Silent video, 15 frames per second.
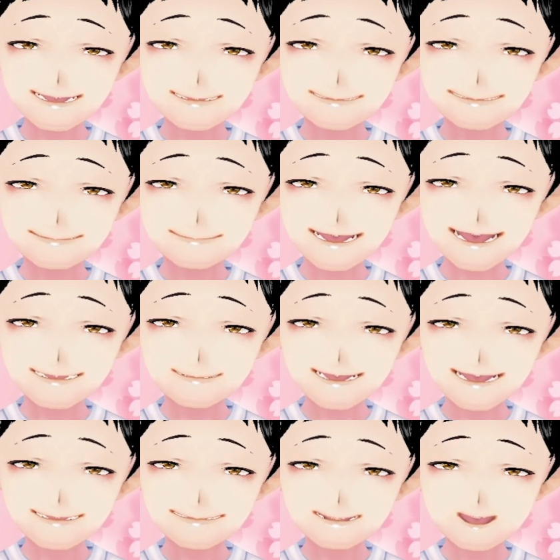く枠ん万
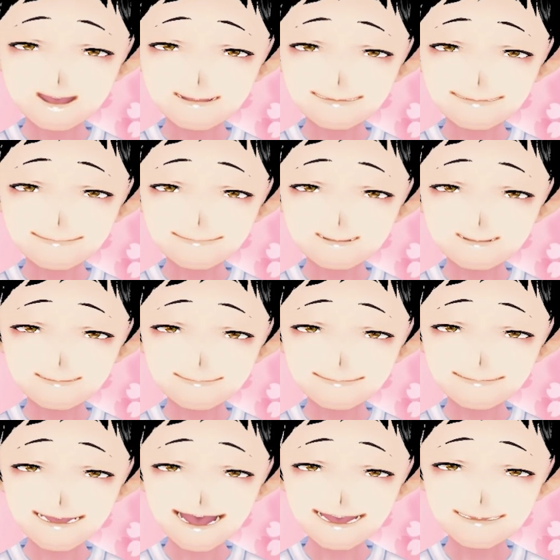馬券を的中さ
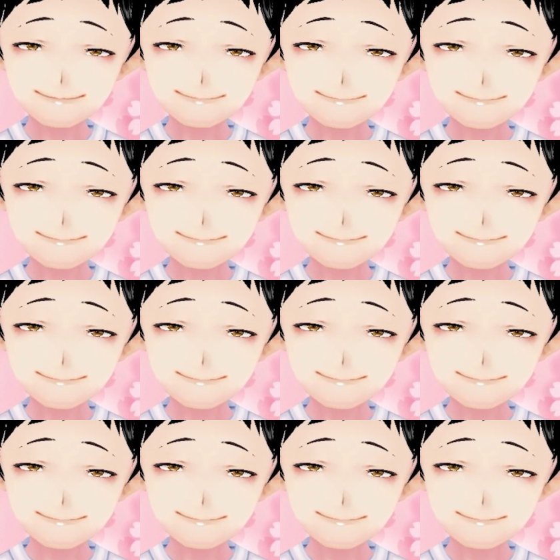せた